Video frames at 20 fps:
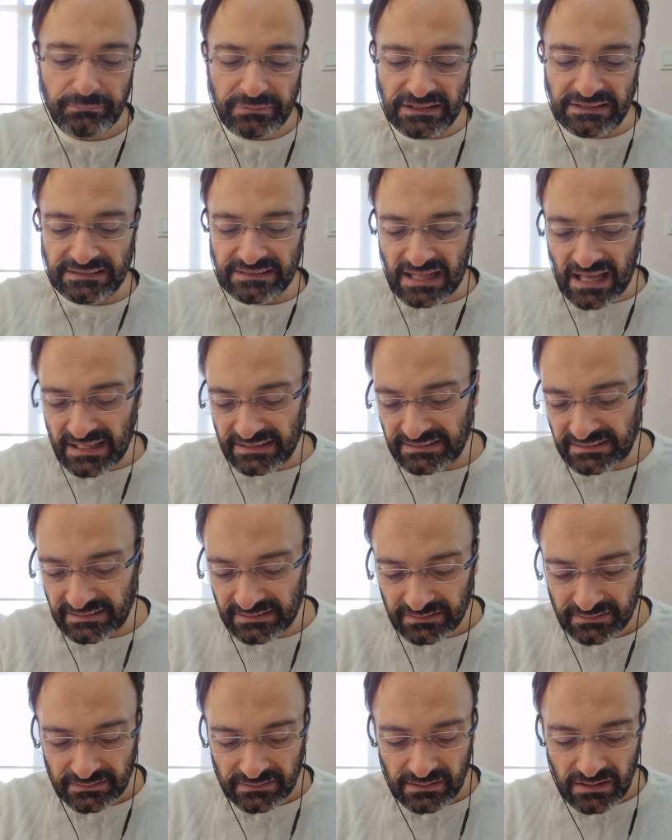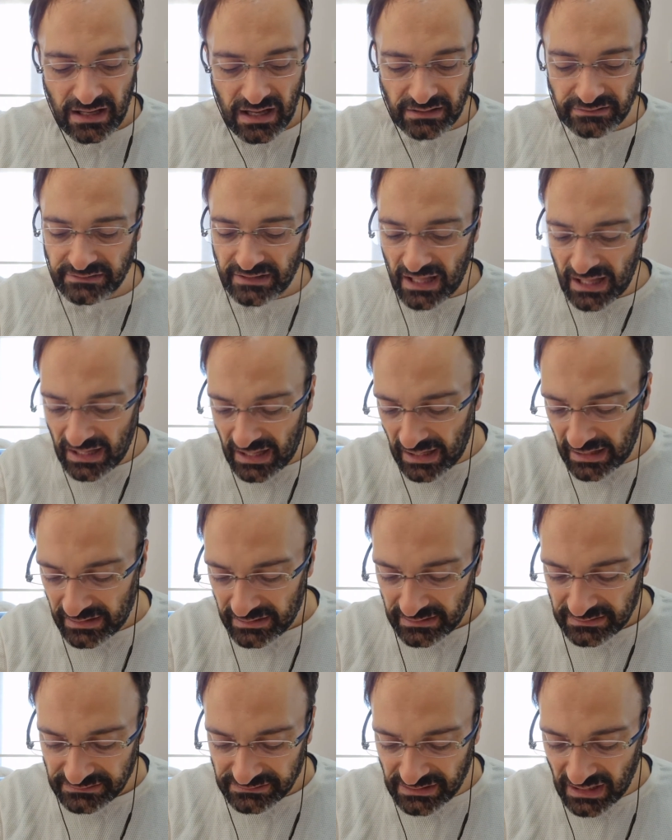billahi
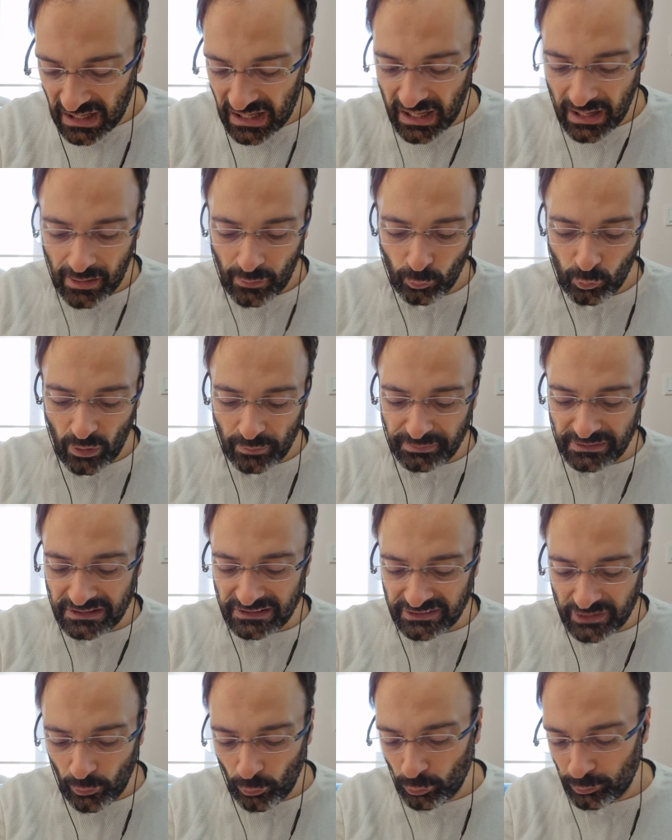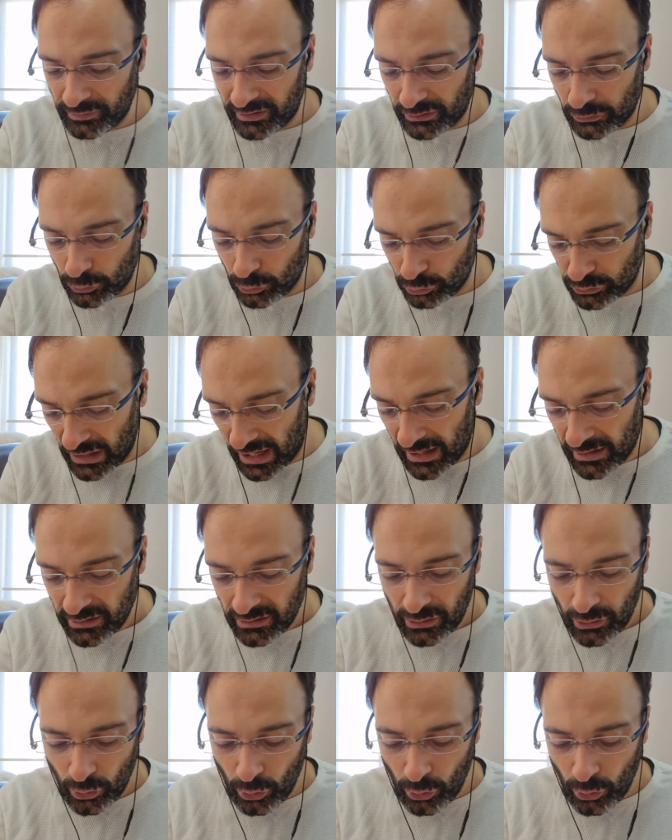Allah'a daha ve bil yevmi güne